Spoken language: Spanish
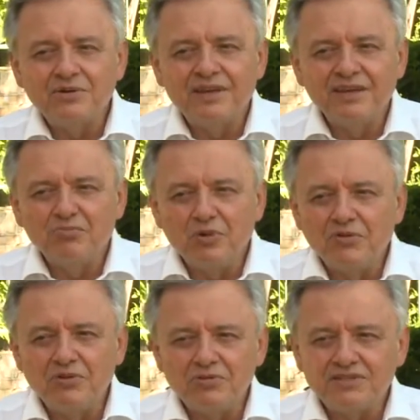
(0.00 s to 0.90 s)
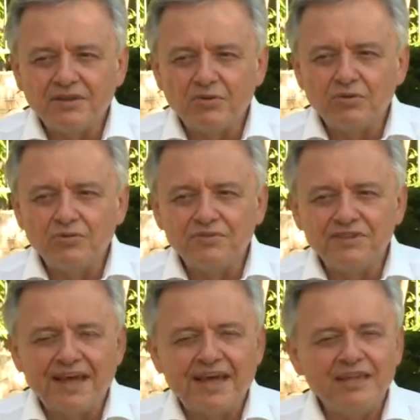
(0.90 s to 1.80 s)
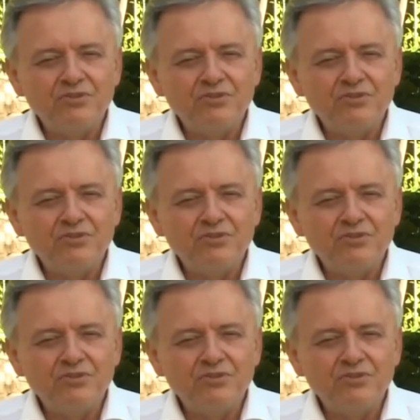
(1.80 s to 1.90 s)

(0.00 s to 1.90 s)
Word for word: que mueve nuestra voluntad,